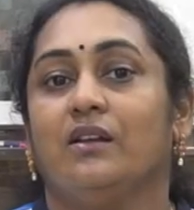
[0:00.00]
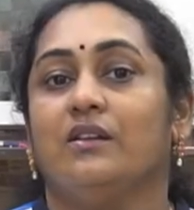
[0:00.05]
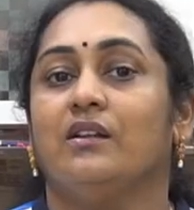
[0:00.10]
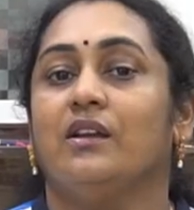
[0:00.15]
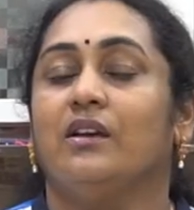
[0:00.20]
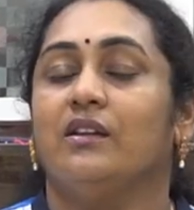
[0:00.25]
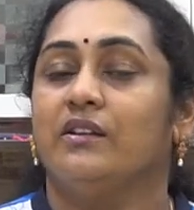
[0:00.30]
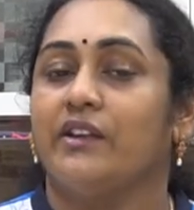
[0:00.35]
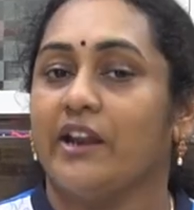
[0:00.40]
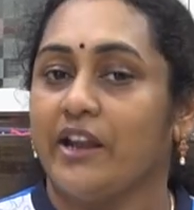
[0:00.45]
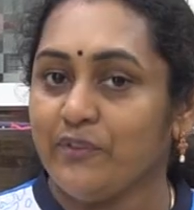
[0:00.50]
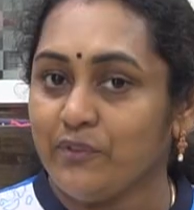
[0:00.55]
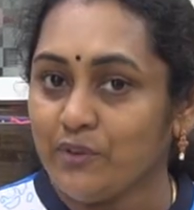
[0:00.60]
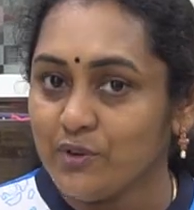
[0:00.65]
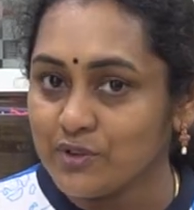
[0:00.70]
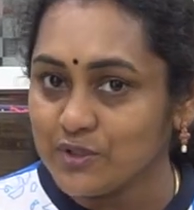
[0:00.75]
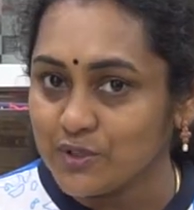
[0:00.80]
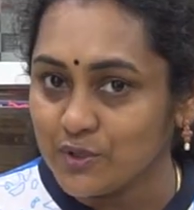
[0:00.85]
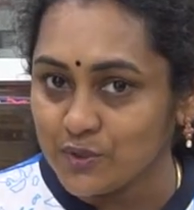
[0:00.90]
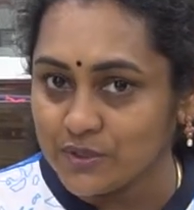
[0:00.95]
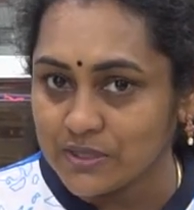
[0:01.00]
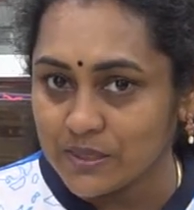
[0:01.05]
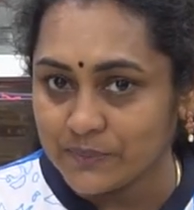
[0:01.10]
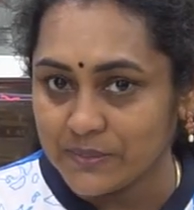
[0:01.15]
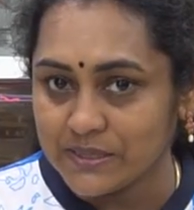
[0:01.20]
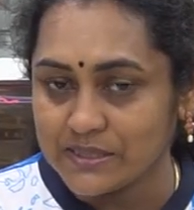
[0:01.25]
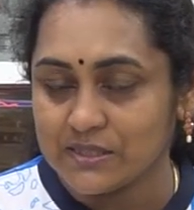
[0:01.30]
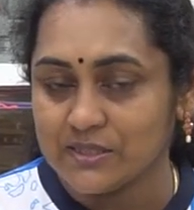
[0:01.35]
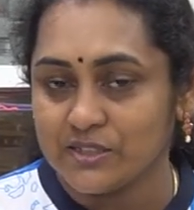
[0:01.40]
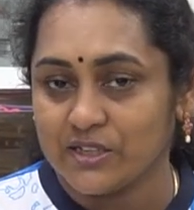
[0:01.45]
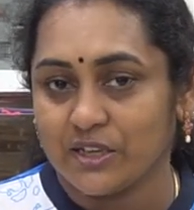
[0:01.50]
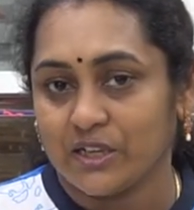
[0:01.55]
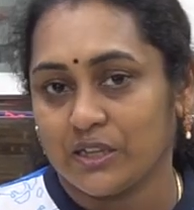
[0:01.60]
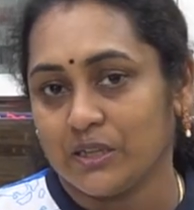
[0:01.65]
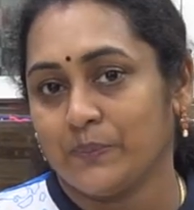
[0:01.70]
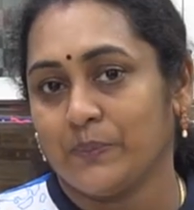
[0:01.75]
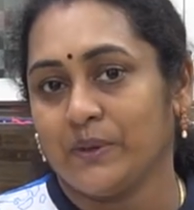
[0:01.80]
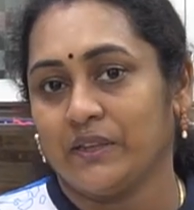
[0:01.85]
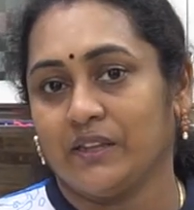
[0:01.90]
நான் ட்ரை ஃப்ரூட் ஜூஸ் எப்படி செஞ்சேங்கிறத